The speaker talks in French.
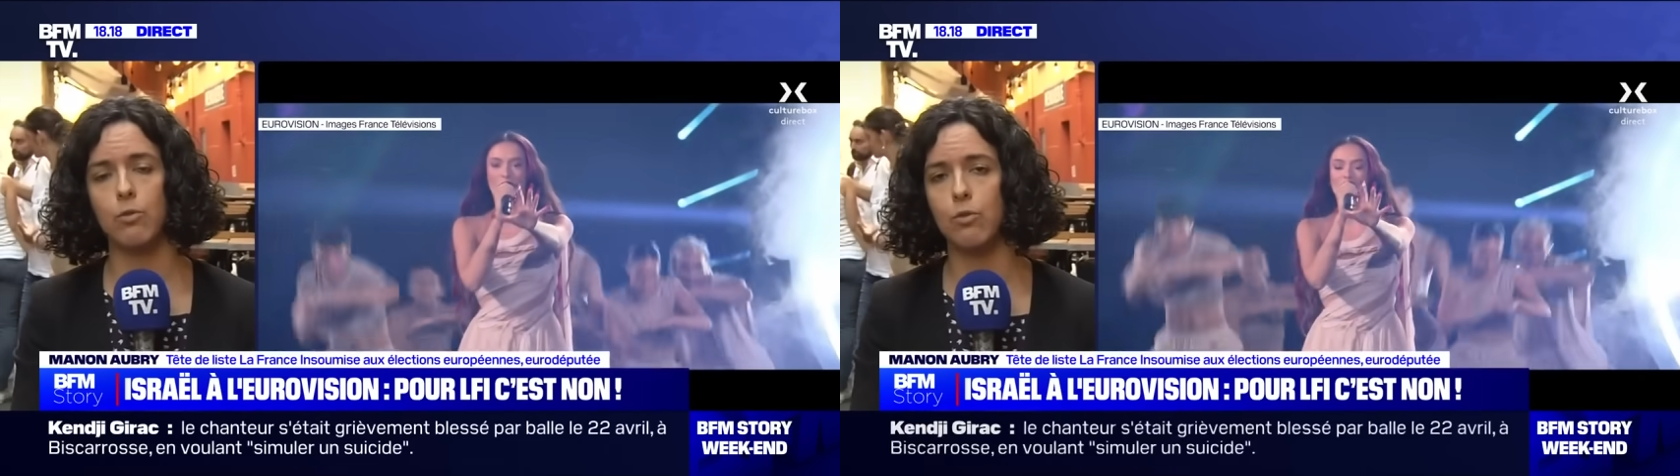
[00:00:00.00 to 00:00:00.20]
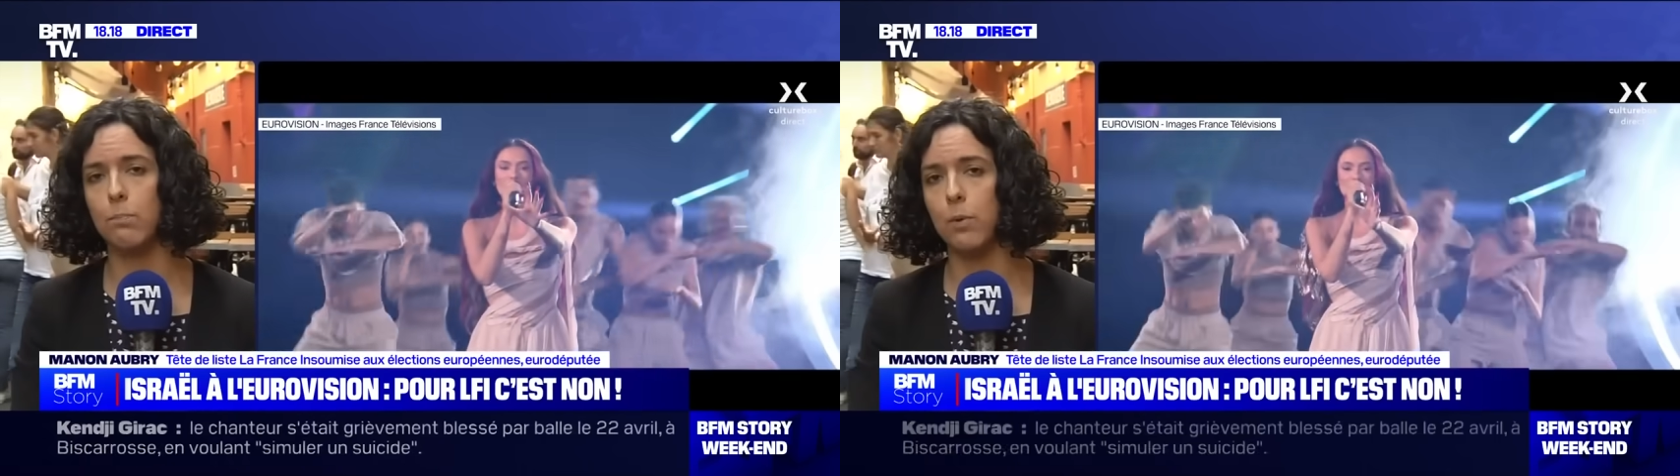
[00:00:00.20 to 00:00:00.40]

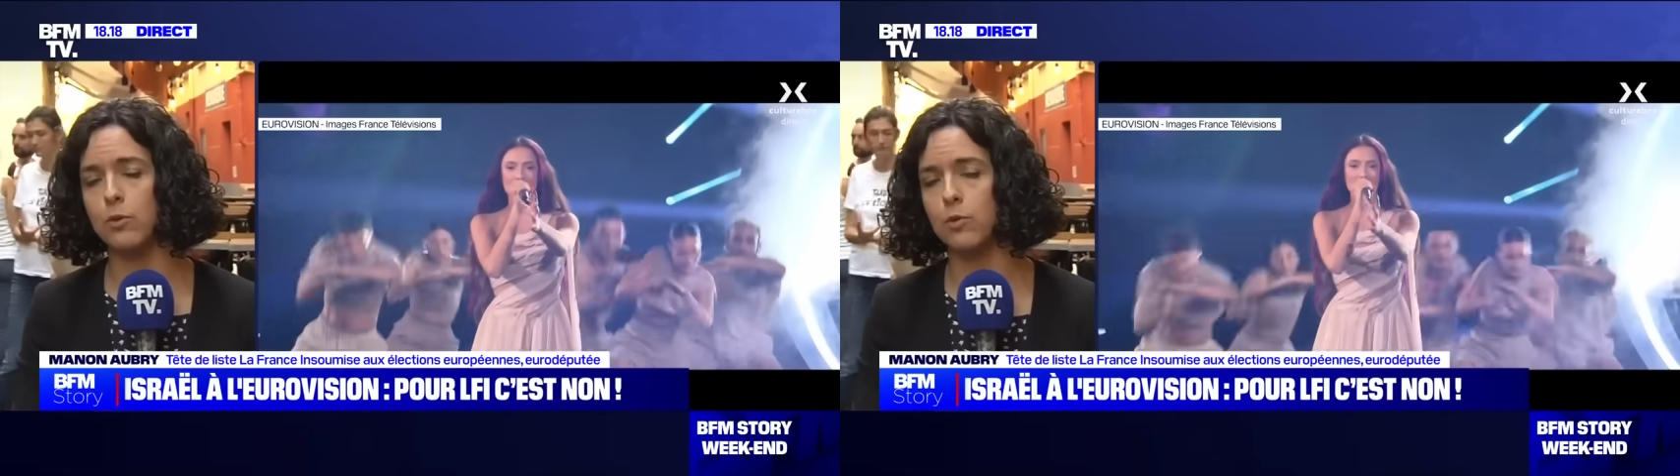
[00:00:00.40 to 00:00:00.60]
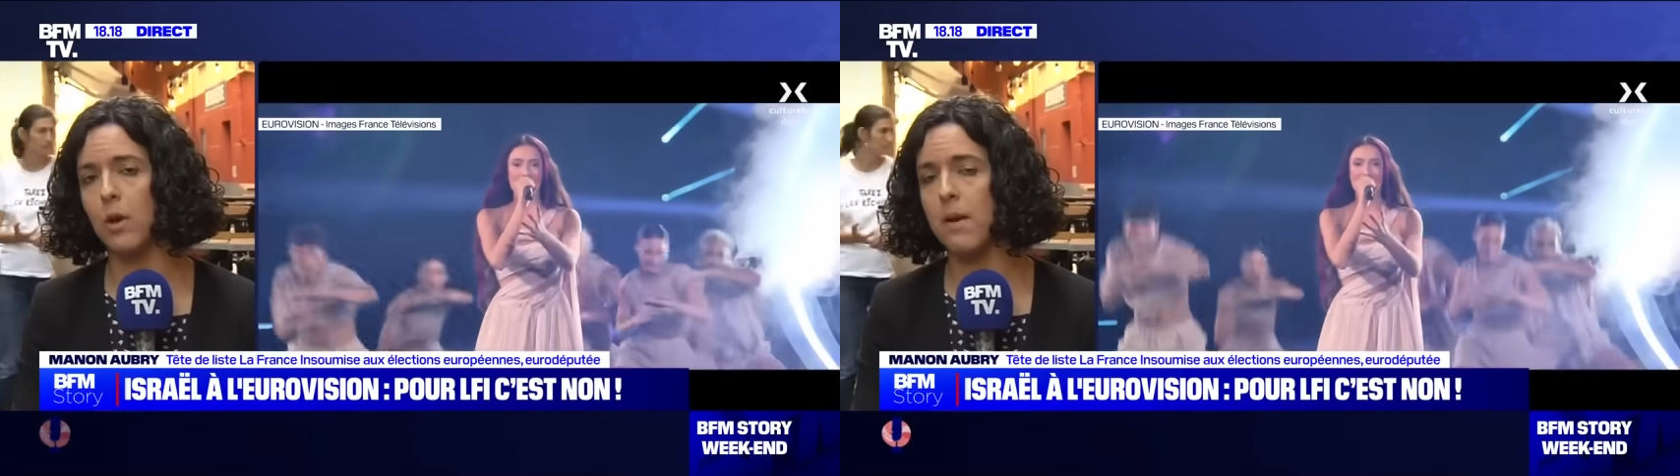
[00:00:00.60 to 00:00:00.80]
se
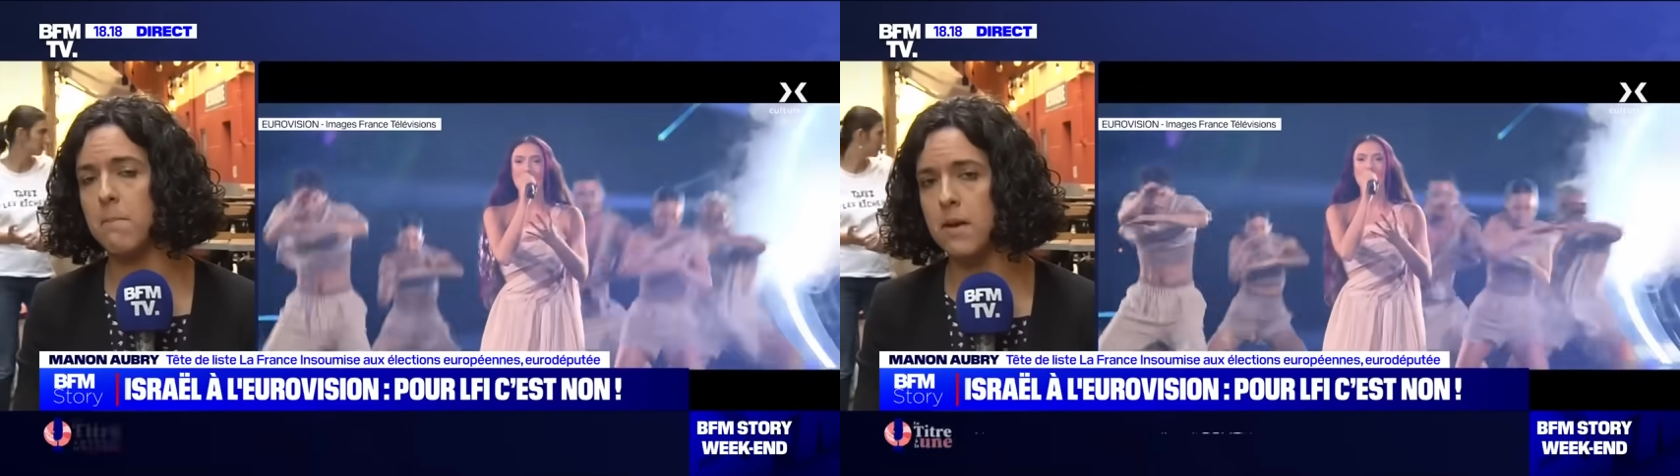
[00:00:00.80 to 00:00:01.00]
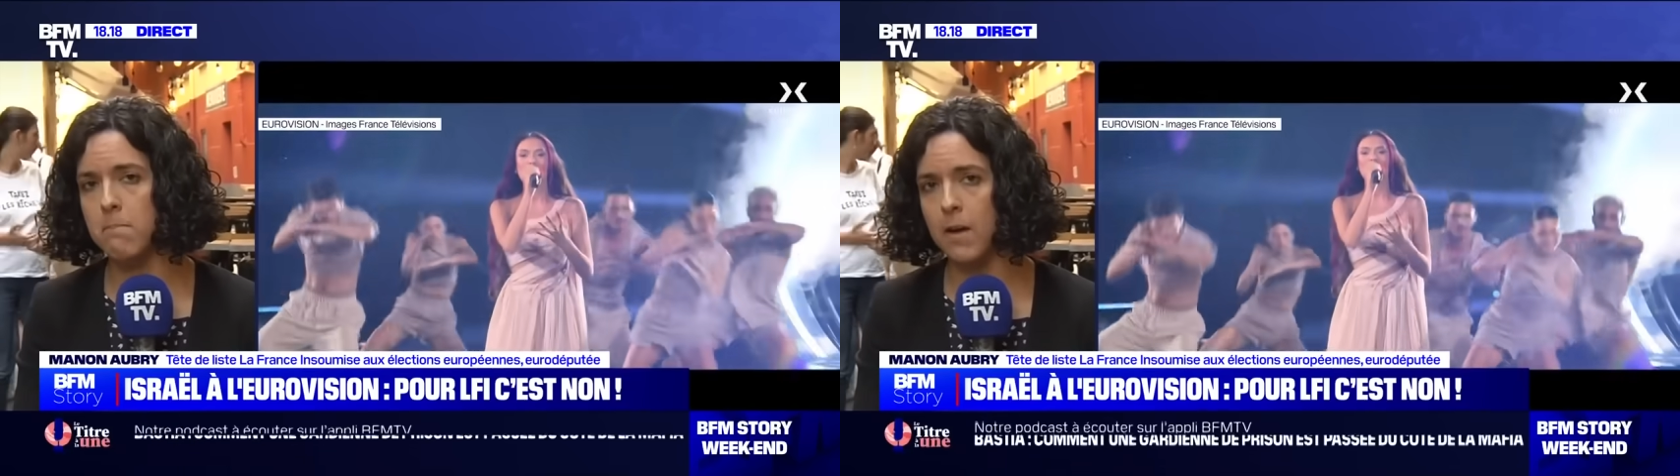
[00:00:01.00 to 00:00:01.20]
pose de la
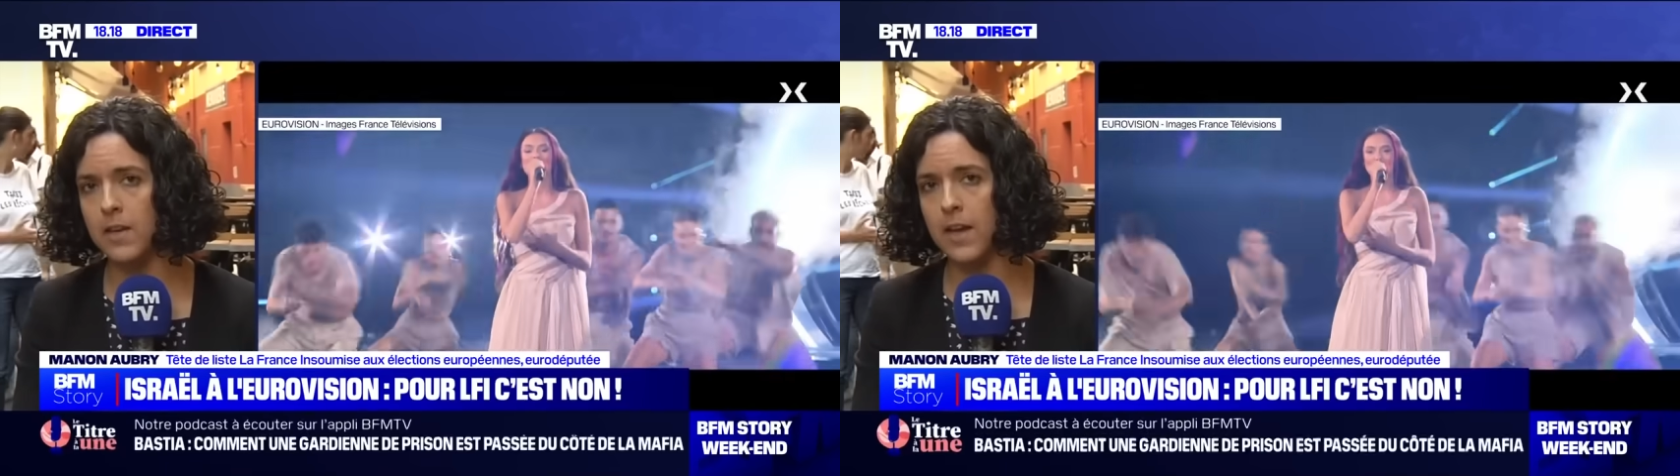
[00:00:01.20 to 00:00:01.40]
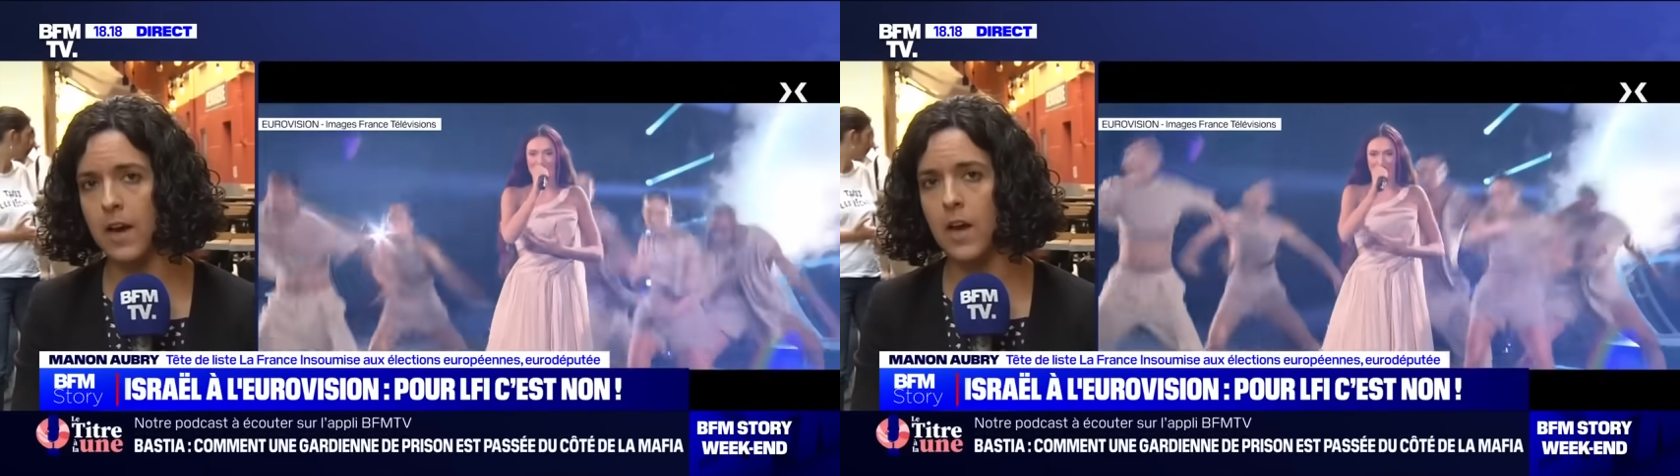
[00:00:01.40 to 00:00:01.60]
même manière